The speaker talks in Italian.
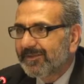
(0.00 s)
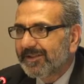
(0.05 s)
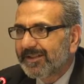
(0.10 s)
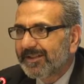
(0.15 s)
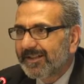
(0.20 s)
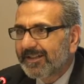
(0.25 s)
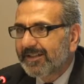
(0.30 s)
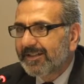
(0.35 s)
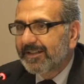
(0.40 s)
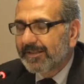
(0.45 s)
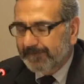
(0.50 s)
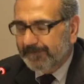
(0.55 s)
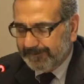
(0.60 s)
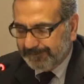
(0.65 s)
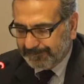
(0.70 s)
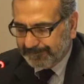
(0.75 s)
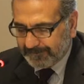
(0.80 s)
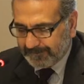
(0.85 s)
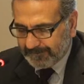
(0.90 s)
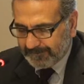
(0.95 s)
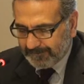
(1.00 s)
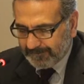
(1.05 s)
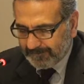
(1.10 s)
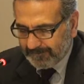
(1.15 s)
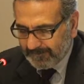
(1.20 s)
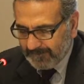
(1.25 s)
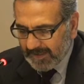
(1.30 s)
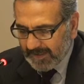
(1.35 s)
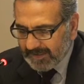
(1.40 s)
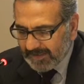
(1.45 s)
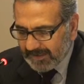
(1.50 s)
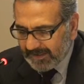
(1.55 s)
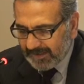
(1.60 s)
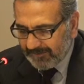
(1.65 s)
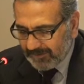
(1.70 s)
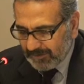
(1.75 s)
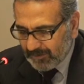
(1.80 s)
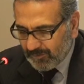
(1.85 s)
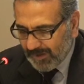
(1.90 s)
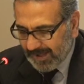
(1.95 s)
vedere, di
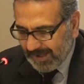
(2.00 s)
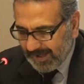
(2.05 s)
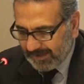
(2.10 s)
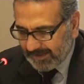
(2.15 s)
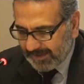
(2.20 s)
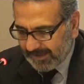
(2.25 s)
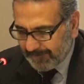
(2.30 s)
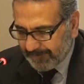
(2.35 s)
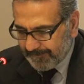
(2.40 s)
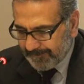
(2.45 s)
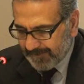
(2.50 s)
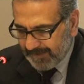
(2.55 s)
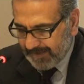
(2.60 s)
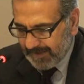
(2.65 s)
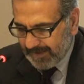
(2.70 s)
individuare